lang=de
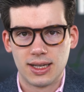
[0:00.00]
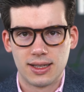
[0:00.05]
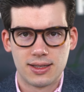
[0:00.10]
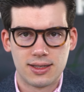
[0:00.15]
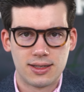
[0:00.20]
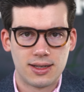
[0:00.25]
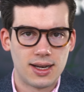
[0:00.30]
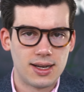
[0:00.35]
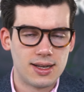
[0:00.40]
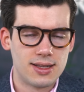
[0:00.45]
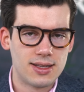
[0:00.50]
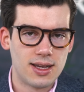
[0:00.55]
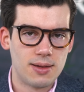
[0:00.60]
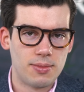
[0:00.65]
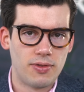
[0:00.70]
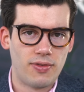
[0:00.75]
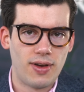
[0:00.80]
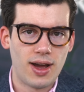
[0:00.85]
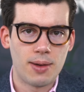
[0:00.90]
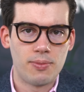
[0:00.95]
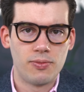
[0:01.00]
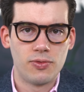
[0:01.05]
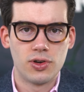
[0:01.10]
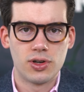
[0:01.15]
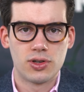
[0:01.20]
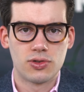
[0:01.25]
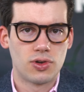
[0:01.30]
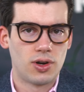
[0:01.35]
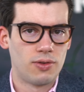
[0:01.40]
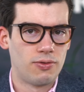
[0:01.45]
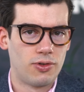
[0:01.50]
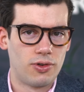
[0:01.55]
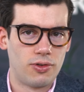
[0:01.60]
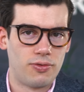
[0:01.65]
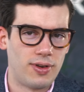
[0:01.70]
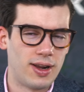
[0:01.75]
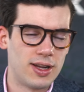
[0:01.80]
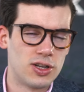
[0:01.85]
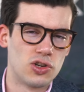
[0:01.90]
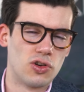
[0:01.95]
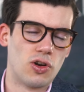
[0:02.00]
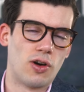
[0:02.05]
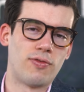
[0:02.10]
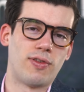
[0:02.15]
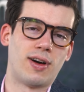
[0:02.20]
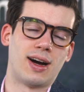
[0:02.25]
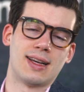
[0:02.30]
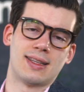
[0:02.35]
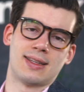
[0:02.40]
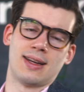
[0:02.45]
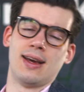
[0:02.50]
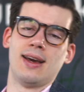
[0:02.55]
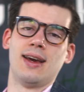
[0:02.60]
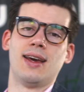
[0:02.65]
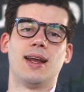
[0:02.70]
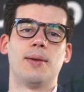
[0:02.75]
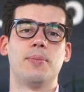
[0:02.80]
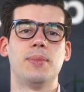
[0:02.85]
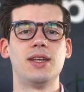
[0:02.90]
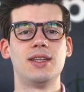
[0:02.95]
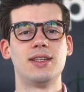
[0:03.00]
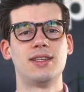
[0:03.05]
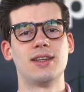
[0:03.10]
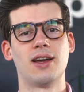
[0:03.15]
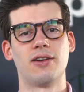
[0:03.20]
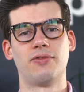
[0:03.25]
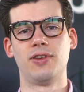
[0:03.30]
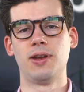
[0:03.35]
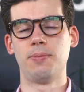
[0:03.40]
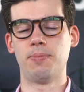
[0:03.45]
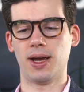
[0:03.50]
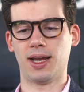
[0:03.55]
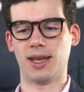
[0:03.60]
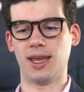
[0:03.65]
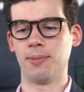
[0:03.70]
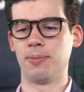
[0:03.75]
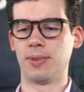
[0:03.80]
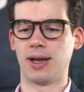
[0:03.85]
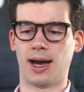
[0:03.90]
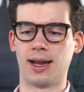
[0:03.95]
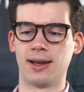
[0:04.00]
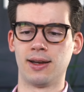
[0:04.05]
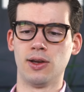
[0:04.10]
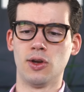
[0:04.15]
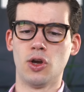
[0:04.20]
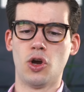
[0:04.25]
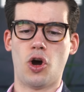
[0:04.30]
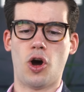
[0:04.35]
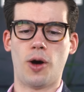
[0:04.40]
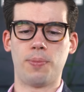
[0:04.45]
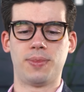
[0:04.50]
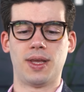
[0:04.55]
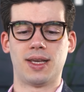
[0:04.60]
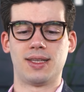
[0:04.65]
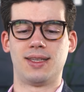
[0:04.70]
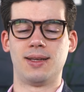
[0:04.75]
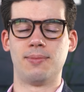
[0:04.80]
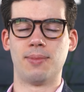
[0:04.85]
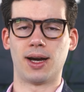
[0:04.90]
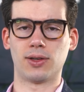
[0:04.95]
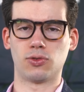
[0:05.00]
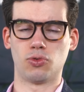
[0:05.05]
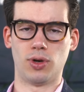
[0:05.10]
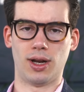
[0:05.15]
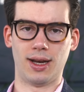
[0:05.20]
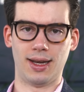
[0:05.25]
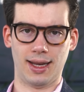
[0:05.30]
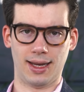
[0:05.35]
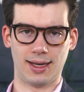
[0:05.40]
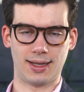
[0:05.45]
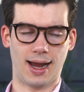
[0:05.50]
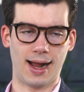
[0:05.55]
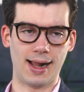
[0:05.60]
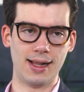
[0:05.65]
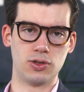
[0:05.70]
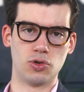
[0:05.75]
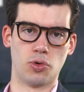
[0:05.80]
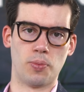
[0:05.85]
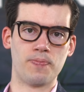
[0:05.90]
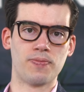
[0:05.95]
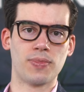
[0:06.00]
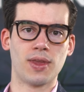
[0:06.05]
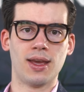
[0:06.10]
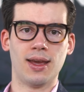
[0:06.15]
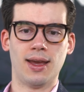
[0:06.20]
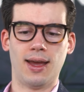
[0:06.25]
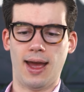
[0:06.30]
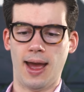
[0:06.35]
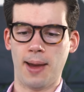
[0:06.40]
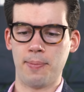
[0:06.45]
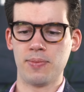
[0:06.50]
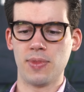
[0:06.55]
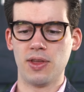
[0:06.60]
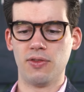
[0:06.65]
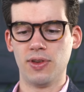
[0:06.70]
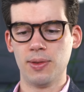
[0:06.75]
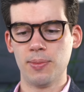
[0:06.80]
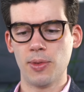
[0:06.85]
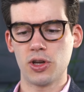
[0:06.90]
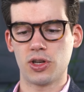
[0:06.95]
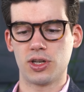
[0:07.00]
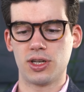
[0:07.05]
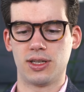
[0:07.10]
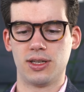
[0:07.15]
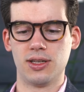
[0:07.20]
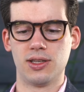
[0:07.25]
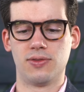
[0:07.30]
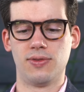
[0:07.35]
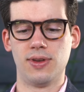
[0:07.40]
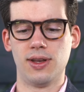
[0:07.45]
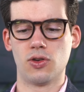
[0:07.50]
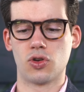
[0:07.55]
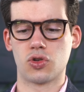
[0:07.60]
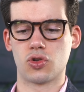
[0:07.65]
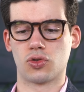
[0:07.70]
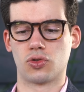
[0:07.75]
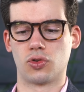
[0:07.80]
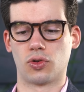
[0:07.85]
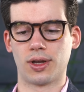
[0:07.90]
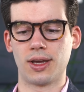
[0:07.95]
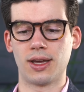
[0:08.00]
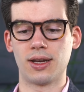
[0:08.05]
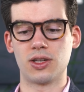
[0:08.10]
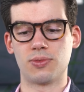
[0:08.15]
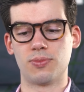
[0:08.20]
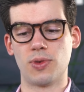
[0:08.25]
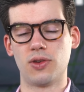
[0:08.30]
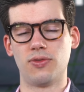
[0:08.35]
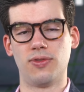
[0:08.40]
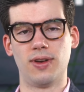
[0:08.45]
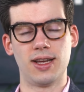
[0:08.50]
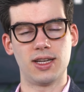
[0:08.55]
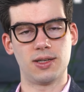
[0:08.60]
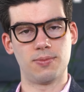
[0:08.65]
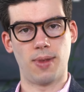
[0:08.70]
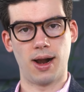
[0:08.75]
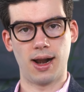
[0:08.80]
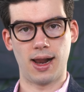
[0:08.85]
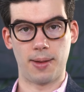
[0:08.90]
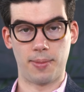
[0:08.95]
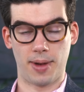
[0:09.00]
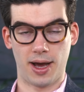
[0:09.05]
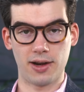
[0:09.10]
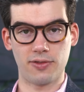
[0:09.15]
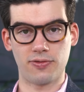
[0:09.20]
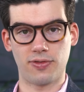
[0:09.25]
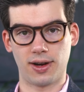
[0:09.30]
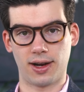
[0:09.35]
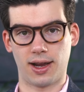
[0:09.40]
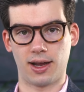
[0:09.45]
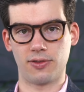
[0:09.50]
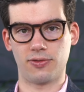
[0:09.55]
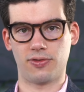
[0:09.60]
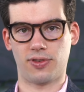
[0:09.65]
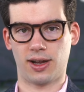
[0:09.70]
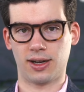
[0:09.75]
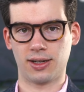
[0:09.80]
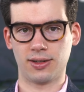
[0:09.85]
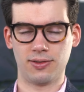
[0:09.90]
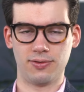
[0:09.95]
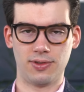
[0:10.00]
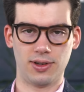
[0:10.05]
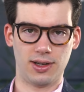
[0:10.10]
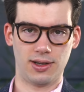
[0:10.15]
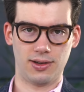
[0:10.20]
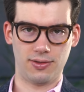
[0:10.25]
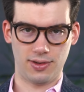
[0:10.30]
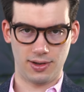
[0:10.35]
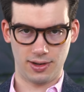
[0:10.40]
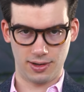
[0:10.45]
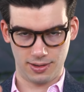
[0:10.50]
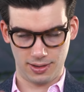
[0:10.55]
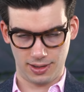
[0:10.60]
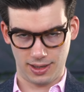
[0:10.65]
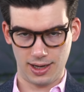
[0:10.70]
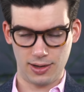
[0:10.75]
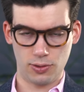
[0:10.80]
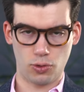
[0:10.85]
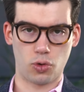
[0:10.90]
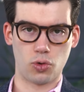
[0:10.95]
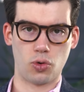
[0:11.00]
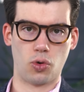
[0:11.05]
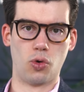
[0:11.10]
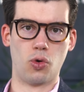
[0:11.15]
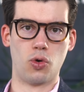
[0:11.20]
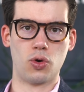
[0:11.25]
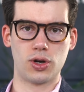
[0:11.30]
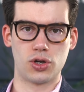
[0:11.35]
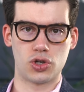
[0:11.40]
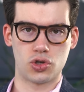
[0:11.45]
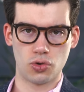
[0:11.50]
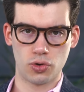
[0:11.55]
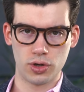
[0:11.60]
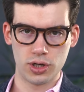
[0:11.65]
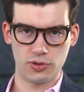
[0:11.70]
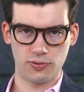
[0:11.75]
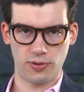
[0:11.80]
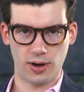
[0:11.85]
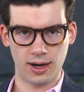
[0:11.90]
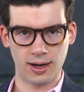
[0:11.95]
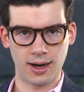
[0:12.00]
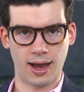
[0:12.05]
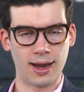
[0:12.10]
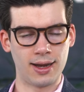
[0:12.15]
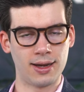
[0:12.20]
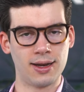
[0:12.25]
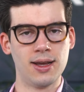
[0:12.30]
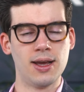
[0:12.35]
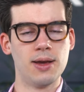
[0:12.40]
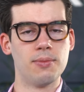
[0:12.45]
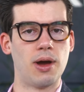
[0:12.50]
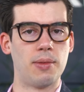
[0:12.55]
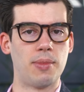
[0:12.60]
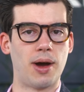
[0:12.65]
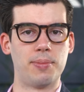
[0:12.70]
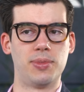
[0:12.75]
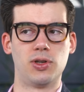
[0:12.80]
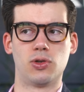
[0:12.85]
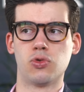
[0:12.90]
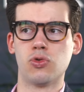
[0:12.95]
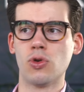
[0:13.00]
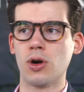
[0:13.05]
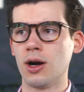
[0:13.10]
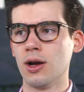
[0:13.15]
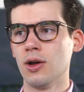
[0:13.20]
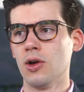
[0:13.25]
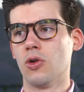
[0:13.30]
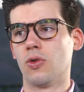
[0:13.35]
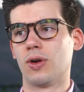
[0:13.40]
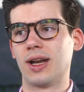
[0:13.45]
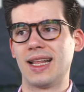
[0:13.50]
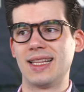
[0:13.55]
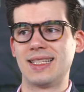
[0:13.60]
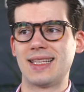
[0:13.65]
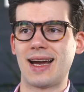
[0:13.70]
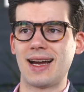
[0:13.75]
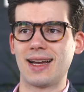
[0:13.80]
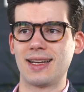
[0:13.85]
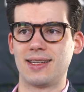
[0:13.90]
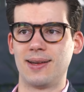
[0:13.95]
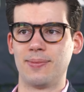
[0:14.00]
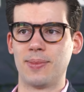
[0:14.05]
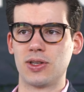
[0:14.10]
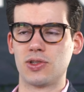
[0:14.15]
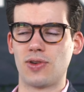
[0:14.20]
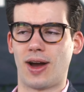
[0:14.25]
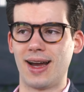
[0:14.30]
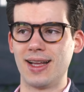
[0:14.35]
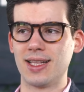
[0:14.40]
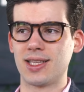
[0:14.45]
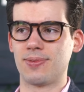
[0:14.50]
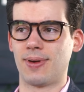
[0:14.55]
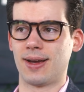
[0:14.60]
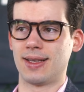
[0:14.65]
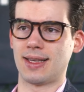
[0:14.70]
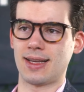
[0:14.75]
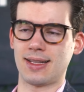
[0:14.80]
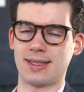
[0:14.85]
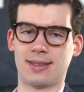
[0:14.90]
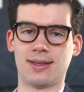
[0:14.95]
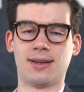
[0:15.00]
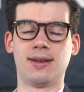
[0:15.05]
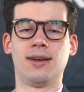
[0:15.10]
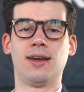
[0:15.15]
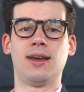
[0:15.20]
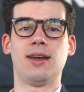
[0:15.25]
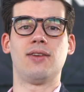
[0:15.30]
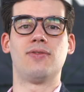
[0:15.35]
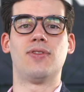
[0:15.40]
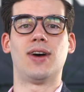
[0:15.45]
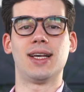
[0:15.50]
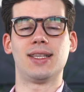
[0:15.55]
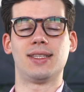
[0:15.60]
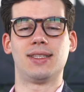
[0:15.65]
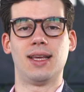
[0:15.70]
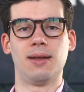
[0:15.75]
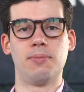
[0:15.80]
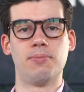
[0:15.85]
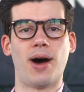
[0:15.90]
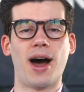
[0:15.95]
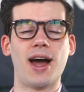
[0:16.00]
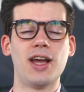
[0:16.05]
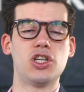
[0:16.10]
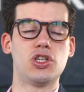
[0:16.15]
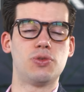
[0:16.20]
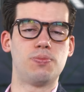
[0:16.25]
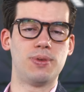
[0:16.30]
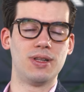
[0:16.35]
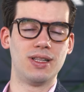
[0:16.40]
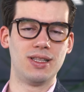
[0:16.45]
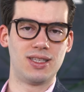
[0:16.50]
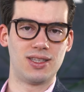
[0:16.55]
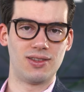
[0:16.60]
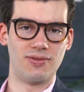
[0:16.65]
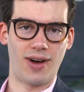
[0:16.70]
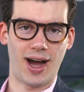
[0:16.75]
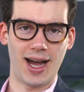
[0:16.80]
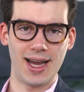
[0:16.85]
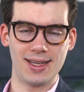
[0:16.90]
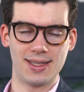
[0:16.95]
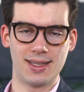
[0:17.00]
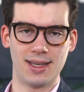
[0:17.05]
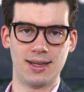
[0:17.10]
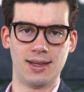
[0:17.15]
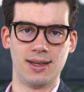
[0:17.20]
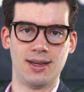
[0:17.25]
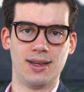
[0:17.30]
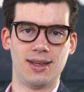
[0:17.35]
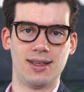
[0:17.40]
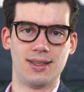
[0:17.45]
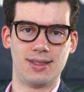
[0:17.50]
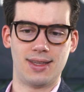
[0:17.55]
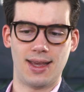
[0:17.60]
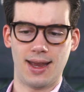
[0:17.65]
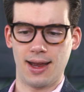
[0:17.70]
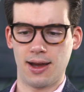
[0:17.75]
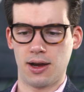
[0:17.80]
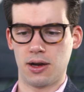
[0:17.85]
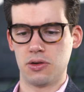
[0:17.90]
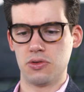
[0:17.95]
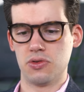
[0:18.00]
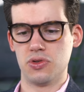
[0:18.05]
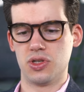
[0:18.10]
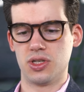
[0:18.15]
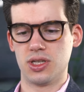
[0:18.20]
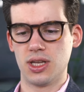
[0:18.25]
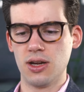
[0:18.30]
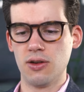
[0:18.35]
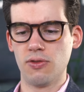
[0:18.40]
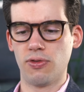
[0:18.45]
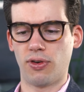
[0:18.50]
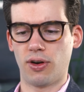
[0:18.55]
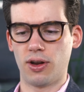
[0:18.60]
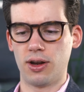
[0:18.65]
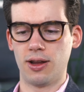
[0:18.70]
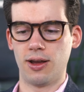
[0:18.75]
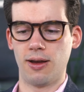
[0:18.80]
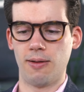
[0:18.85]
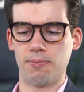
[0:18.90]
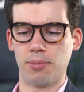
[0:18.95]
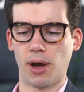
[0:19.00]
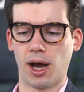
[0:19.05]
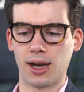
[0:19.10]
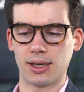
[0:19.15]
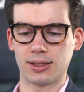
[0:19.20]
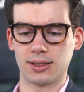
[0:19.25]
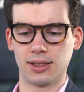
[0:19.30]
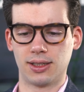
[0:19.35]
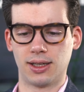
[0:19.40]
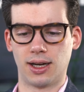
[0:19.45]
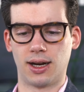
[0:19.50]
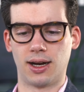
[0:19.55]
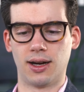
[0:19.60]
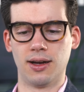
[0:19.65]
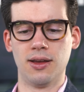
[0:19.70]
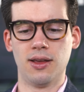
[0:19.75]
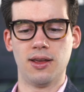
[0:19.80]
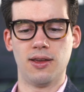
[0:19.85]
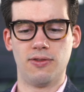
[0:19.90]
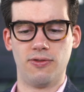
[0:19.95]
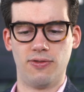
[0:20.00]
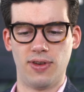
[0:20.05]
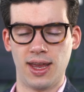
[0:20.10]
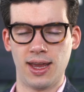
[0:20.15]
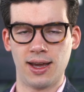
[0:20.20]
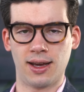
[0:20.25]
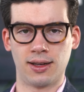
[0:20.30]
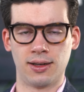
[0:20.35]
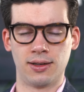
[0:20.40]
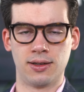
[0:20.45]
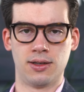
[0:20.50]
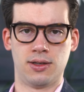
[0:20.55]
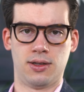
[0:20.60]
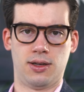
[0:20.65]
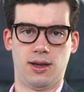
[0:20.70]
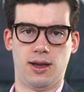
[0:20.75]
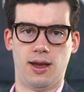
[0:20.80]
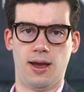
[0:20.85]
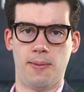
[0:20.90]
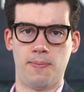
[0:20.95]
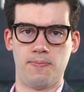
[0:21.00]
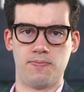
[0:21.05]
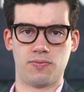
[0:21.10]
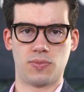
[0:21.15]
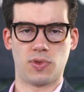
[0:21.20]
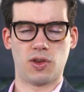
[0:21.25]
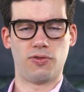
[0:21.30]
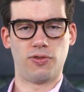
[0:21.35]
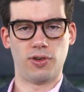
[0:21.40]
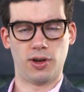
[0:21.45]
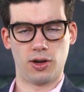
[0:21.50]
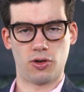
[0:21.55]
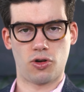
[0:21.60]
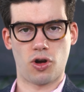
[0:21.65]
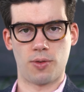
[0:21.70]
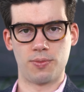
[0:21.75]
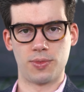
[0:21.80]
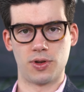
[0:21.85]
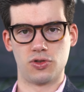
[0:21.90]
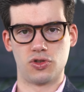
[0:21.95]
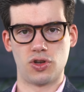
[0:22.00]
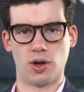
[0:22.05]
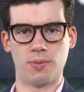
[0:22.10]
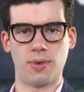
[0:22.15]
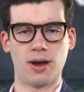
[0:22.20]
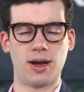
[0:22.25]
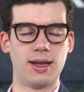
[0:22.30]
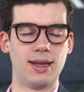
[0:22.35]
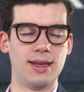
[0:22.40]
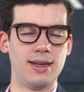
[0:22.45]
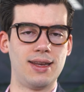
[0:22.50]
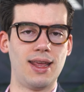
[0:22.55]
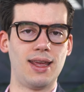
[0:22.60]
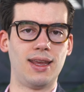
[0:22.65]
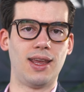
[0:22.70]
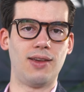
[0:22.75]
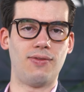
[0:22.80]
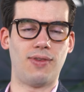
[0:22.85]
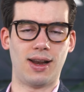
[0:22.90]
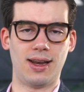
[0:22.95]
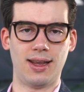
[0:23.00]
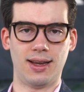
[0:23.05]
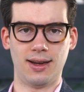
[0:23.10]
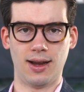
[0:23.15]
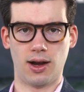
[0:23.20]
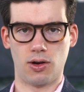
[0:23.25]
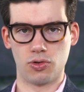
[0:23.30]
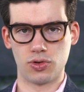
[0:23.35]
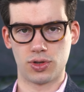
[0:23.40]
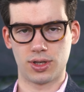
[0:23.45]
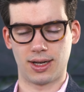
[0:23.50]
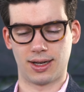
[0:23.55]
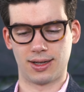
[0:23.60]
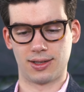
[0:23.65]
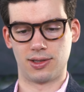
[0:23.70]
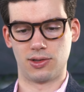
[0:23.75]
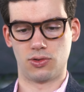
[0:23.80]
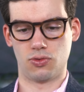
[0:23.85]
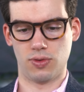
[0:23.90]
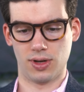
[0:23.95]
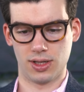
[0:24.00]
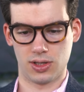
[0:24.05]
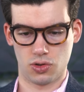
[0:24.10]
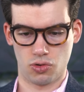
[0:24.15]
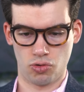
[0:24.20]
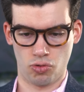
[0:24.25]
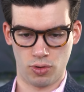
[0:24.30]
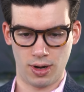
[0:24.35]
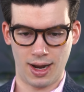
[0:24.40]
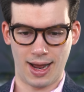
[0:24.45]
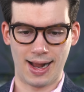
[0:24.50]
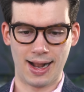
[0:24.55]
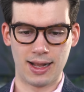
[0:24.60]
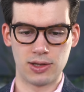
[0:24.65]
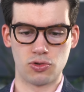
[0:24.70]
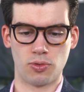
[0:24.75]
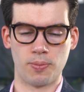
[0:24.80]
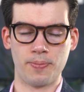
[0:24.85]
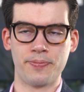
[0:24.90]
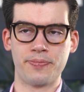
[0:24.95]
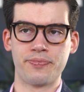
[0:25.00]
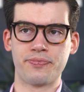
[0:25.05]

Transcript: jetzt tendenziell bewerben würdest oder wo du vielleicht schon Offer hast, damit ich dir da Feedback geben kann, ob das Sinn macht oder nicht. Also, ähm, wie möchte ich dieses Video strukturieren? Ich möchte vielleicht mal am Anfang anfangen. Wir, wir, gehen chronologisch durch, fangen an beim Abitur und dann sage ich immer so ein, zwei Sätze, was denn beispielsweise sehr sinnvolle Praktika wären ähm, für den kommenden Sommer in der jeweiligen Ausgangssituation. Also,